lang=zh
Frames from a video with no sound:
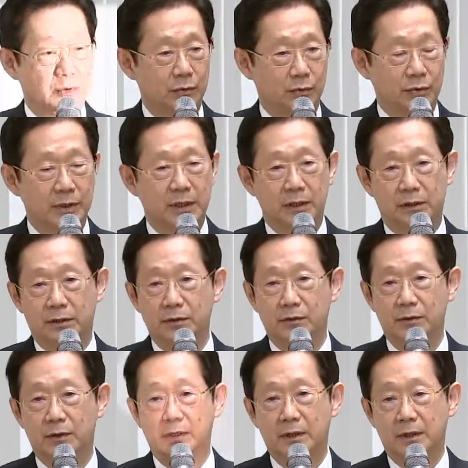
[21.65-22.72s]
部无意通
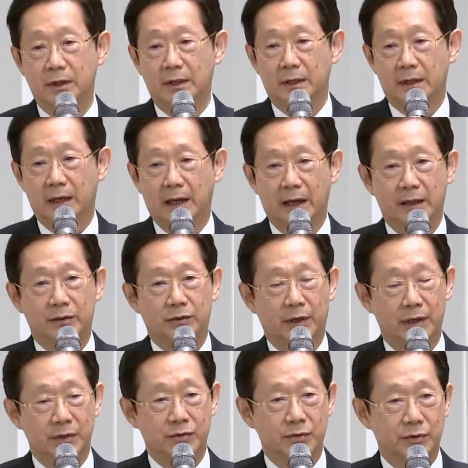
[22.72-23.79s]
过来
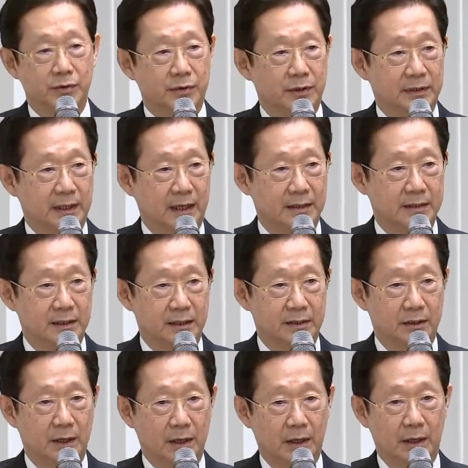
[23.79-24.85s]
推举我担
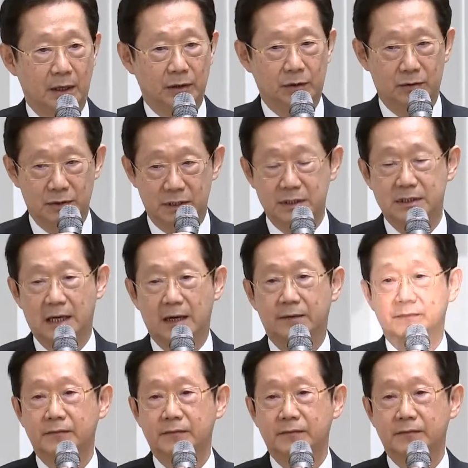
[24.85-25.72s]
任董事长。